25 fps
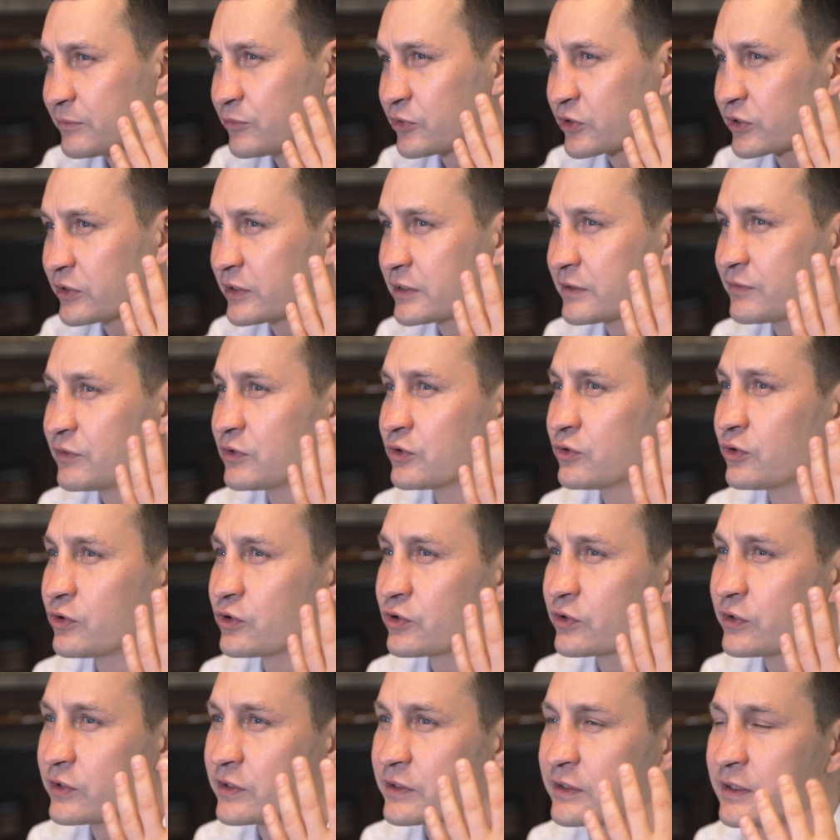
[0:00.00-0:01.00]
немножко
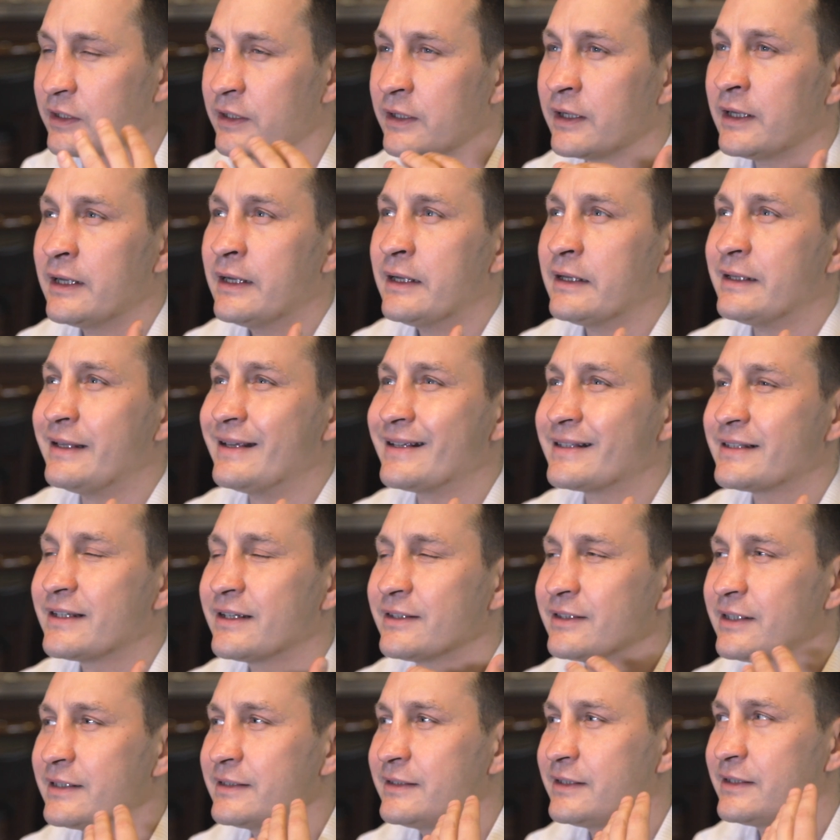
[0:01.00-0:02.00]
цветочности. Если
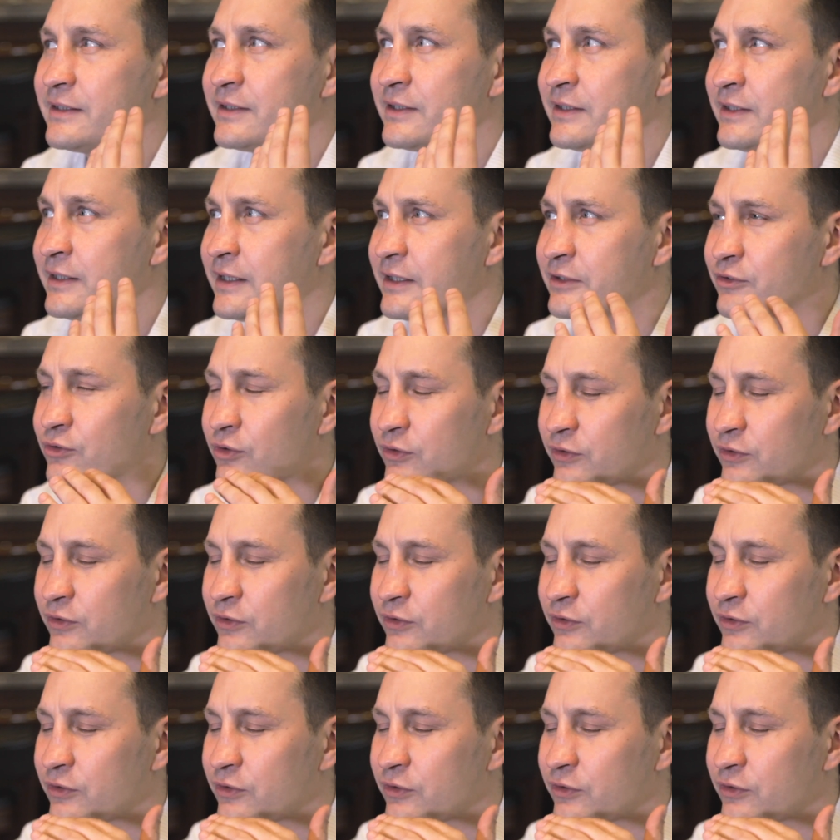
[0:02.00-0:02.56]
она здесь есть,